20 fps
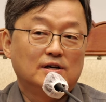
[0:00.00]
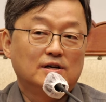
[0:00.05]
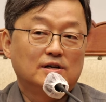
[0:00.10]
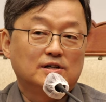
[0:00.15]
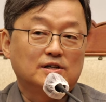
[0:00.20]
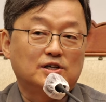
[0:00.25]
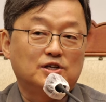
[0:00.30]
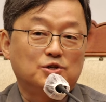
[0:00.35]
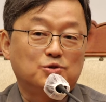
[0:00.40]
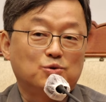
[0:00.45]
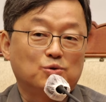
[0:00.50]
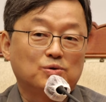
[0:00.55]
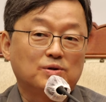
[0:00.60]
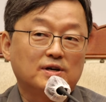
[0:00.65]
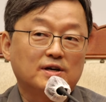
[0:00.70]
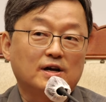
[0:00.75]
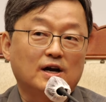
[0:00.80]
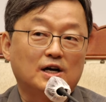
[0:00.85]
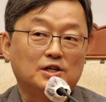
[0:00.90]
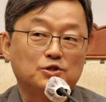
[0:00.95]

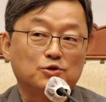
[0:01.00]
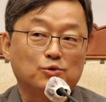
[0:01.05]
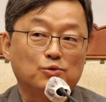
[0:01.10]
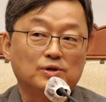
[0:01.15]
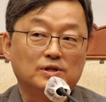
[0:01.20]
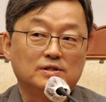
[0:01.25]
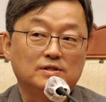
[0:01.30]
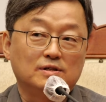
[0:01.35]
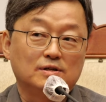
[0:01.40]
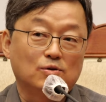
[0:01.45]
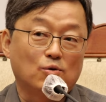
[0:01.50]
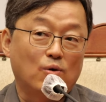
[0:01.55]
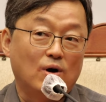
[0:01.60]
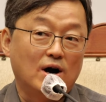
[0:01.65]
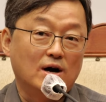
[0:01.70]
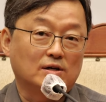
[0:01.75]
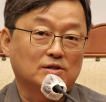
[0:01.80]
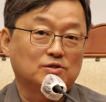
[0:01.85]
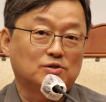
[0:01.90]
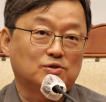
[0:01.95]
기존에 가지고 있는
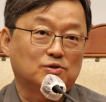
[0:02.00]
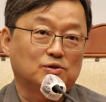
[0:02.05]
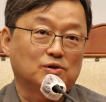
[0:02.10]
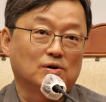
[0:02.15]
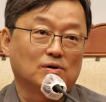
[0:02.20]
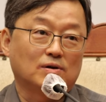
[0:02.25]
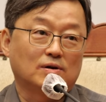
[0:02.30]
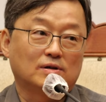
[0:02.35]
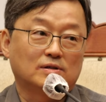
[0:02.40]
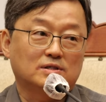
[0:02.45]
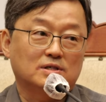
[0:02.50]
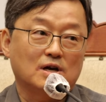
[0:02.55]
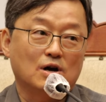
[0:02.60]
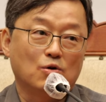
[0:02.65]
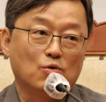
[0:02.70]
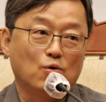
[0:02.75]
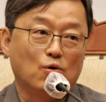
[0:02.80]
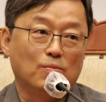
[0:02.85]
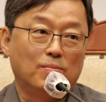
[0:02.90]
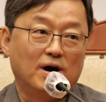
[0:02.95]
과학적
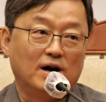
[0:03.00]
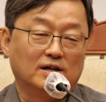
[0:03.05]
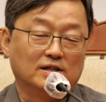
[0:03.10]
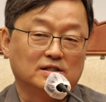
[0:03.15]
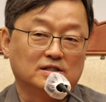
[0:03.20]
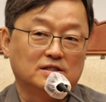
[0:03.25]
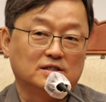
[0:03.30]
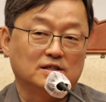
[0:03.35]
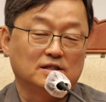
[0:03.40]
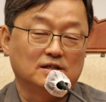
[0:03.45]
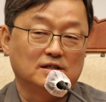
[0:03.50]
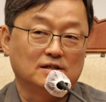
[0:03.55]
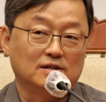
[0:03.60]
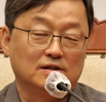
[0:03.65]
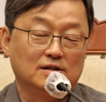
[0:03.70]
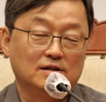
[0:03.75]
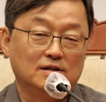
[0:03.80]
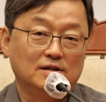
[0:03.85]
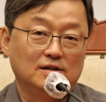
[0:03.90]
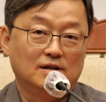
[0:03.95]
사고
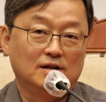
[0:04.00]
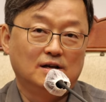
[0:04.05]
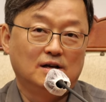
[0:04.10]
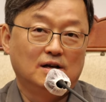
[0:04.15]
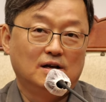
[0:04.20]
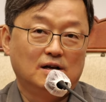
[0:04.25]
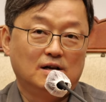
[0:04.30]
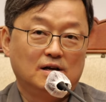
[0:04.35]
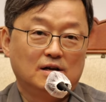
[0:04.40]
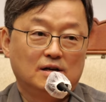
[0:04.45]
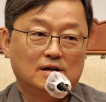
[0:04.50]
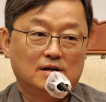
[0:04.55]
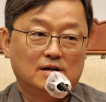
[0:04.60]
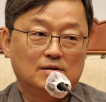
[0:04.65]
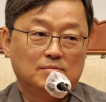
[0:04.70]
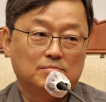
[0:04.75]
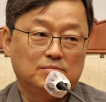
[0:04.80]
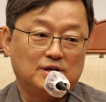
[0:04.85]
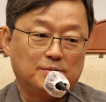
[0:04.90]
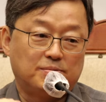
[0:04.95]
방식을
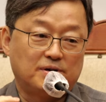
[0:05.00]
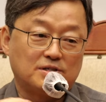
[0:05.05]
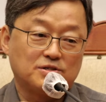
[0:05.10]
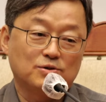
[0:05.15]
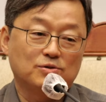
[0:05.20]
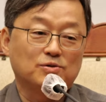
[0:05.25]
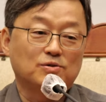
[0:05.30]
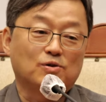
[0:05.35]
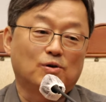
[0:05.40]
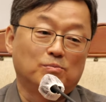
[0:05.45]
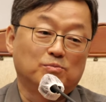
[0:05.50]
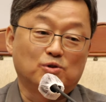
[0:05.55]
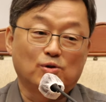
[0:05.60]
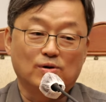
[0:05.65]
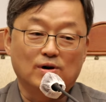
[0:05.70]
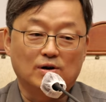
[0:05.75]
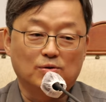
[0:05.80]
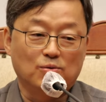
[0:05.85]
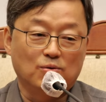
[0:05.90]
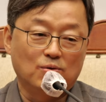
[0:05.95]
비판적으로
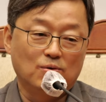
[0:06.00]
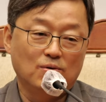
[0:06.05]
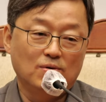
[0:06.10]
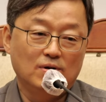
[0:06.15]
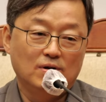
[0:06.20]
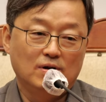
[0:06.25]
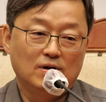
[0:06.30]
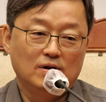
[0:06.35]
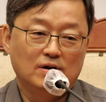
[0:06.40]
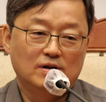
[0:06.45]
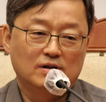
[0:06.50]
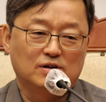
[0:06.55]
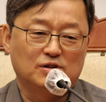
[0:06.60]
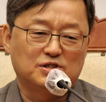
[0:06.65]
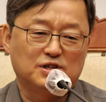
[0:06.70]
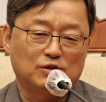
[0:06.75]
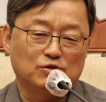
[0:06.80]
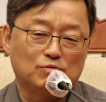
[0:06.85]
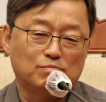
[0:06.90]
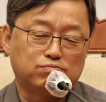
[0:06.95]
검토하고 그걸
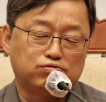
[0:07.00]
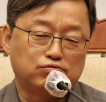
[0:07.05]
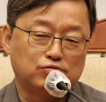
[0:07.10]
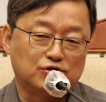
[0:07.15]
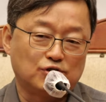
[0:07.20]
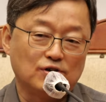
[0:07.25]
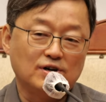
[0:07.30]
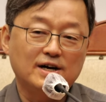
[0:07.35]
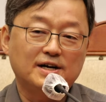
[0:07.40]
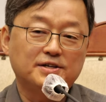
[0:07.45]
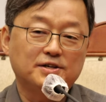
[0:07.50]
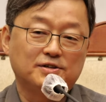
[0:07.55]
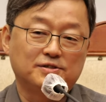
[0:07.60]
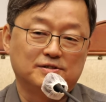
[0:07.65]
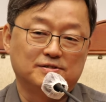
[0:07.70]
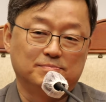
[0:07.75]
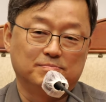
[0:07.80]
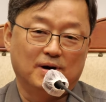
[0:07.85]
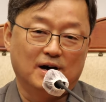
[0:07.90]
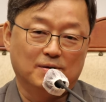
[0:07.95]
자꾸
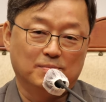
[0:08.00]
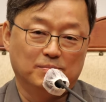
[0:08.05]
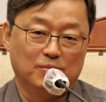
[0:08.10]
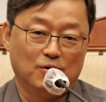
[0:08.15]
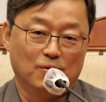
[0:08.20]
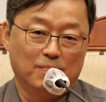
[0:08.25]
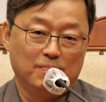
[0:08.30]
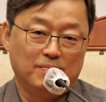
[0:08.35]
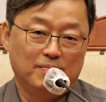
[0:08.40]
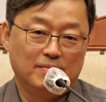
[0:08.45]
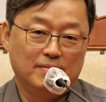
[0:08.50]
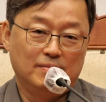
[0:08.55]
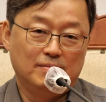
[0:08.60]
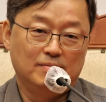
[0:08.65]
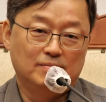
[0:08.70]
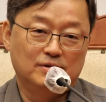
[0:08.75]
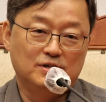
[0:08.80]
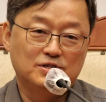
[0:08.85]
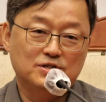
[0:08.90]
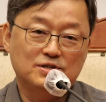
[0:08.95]
부정하려는
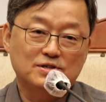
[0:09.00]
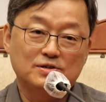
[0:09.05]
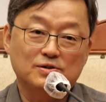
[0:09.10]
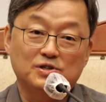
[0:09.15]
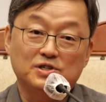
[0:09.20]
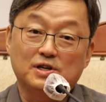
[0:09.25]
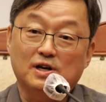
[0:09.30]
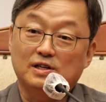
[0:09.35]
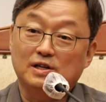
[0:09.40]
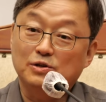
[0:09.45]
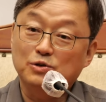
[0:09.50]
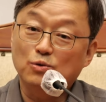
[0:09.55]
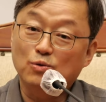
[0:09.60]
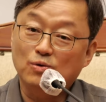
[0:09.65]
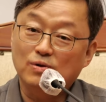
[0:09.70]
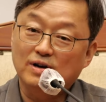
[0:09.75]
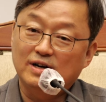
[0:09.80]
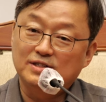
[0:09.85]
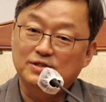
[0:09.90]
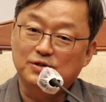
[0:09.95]
방법을 쓰는 것이 가장
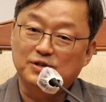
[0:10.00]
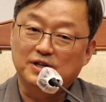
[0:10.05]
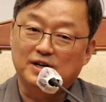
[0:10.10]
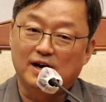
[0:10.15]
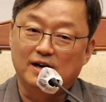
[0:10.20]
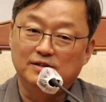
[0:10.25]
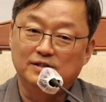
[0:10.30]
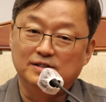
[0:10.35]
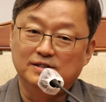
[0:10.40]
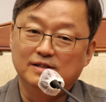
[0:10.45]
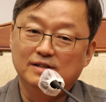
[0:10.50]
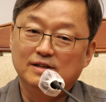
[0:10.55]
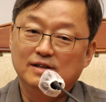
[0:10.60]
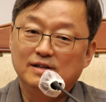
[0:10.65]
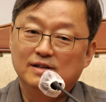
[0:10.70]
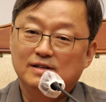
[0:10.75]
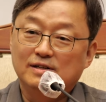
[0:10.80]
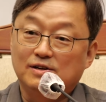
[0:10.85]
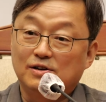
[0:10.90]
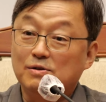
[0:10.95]
효과적이라는
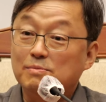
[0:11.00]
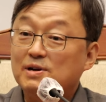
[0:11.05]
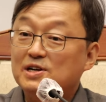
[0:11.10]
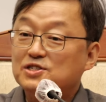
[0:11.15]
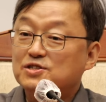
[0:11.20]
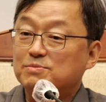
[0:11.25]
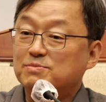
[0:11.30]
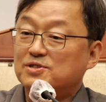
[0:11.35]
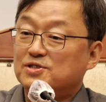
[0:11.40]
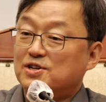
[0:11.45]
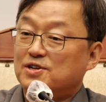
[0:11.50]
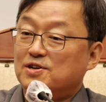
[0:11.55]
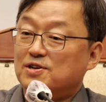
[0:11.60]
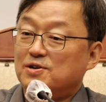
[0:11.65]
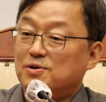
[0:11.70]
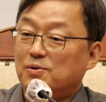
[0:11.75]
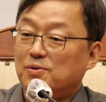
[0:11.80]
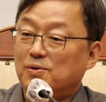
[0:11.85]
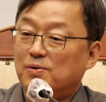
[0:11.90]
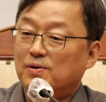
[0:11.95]
그런 말씀을
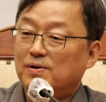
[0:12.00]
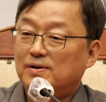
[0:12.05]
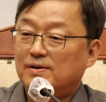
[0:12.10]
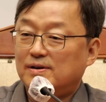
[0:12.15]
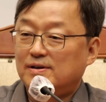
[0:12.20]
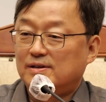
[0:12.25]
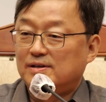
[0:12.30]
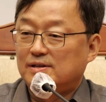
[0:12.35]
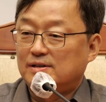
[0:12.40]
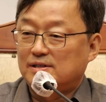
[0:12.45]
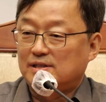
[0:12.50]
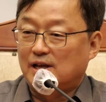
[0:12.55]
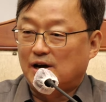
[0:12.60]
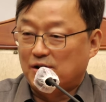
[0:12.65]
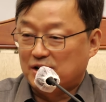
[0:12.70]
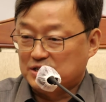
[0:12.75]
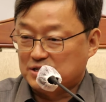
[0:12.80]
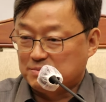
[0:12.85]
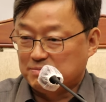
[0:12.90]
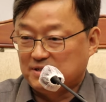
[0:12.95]
드리려고
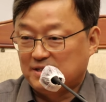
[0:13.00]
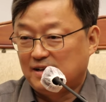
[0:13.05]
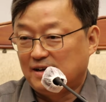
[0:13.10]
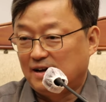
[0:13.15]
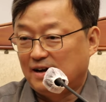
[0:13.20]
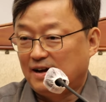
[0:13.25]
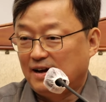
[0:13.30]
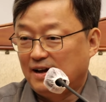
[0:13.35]
나왔습니다.